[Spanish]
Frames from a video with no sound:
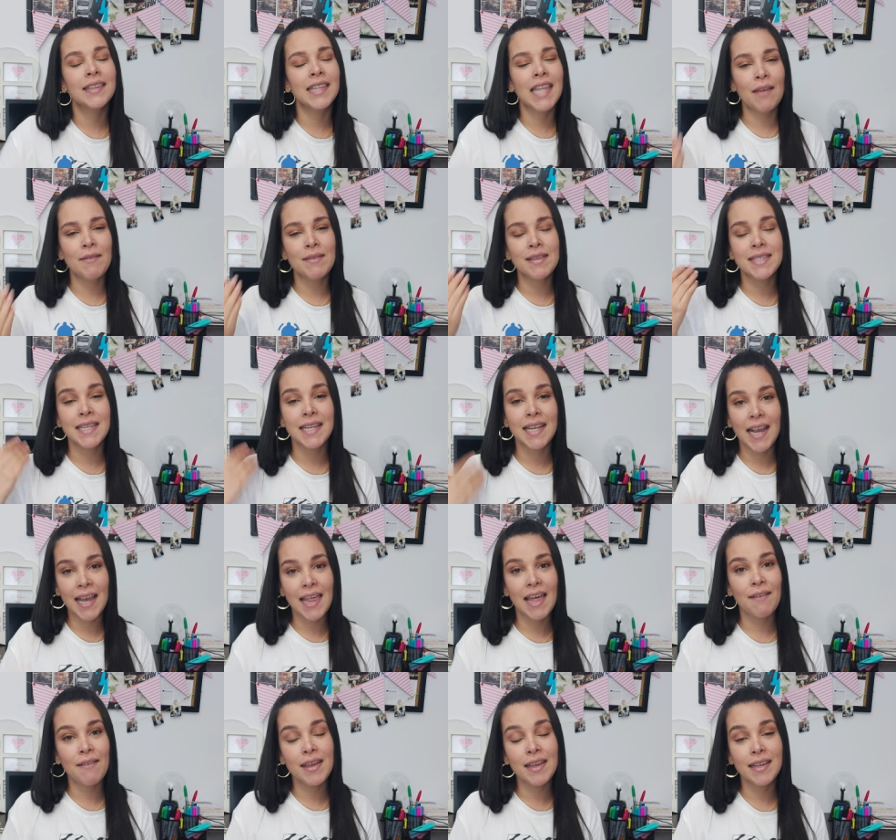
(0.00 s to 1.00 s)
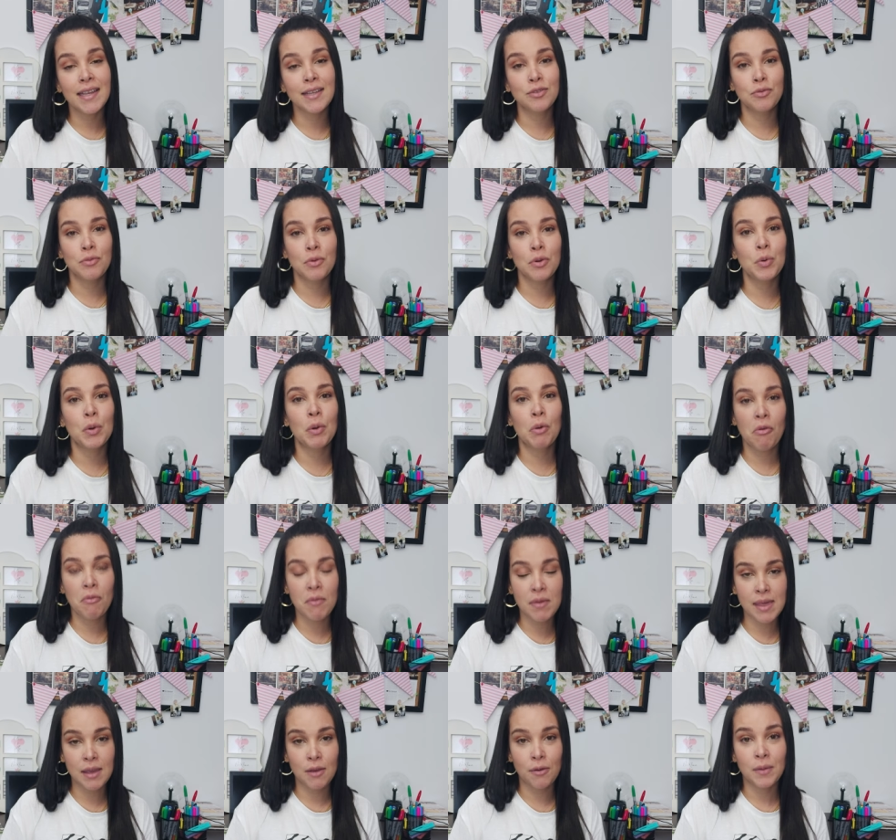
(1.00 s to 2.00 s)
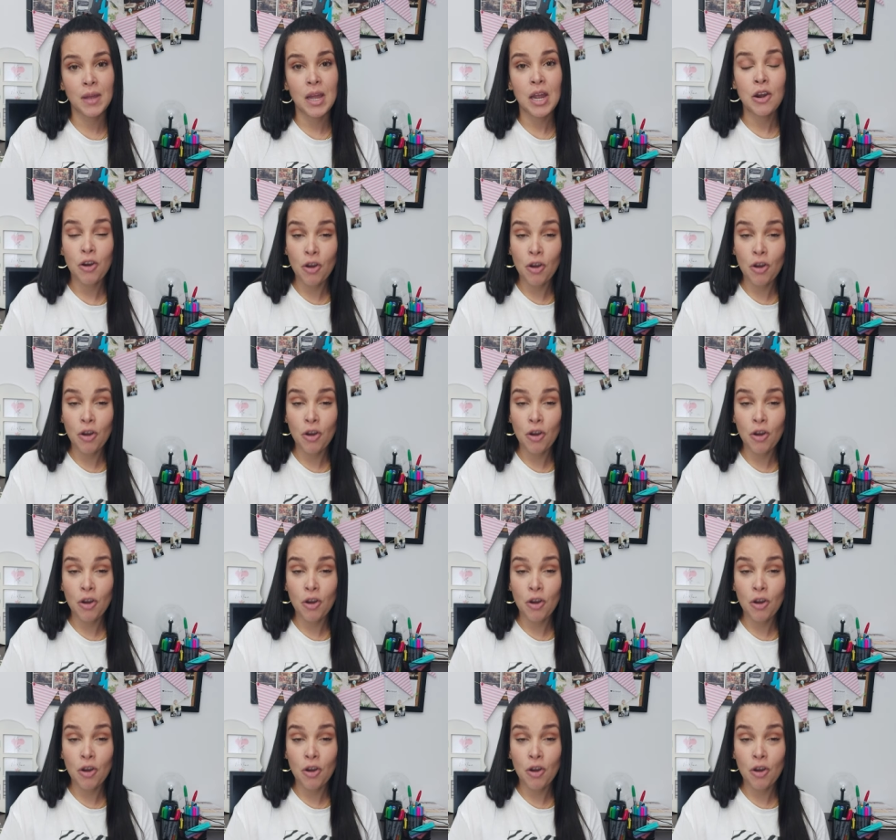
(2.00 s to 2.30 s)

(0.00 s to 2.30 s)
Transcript: te avise cada vez que subo un nuevo video.